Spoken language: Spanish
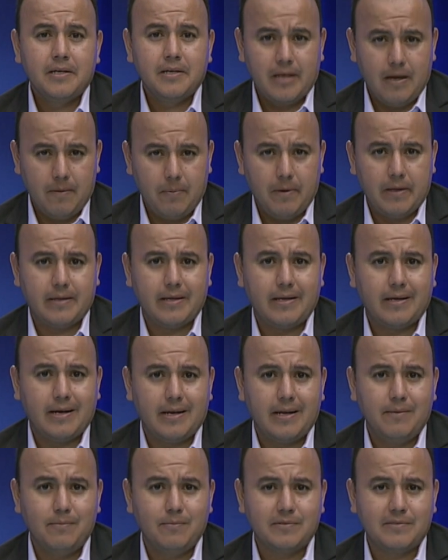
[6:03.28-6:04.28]
Ya
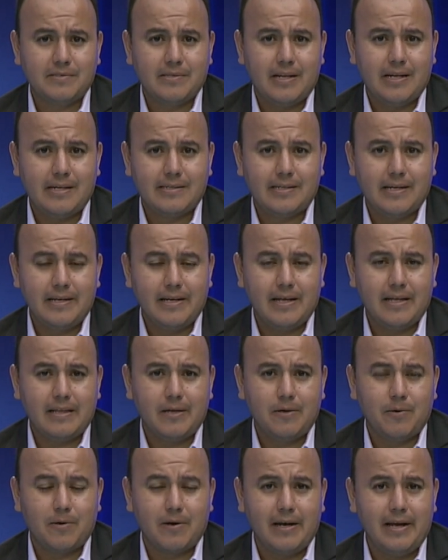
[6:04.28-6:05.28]
platicaremos de la hazaña
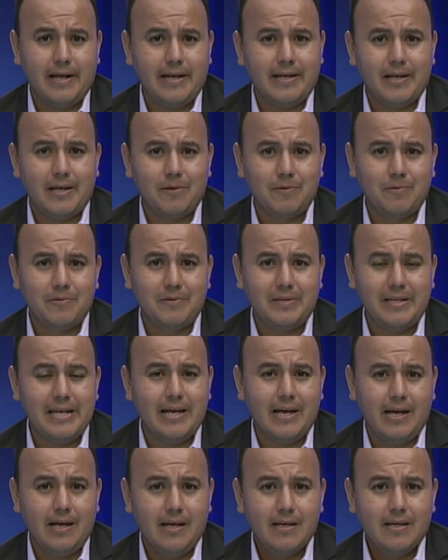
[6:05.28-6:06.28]
de Orley en un
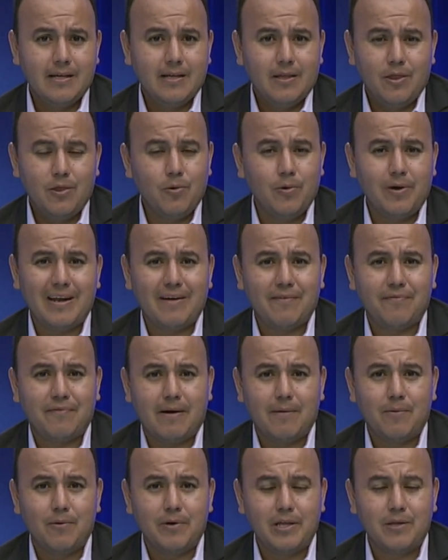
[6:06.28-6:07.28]
día. No era
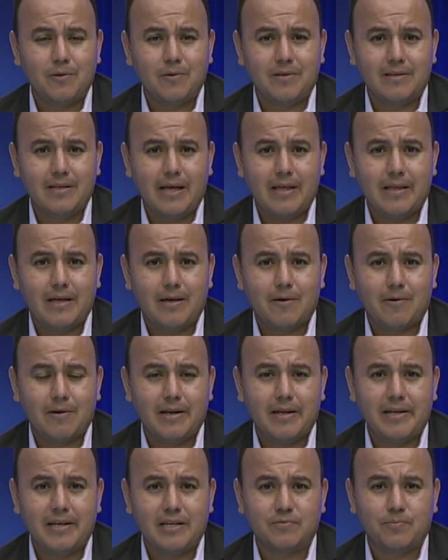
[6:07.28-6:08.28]
favorito en nada
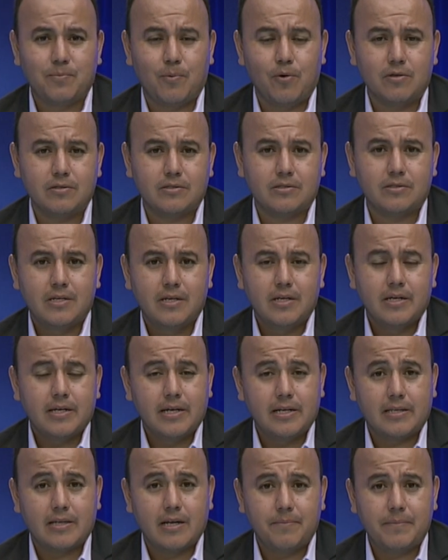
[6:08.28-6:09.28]
Orley Sports
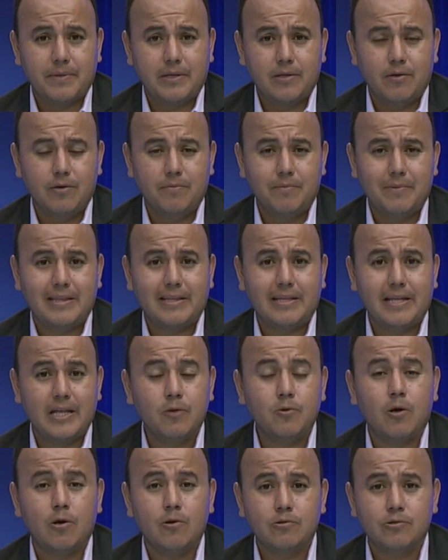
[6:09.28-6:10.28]
y terminó
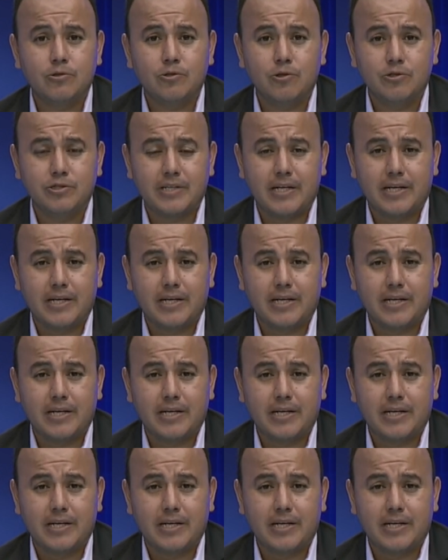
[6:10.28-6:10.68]
metiendo a los dos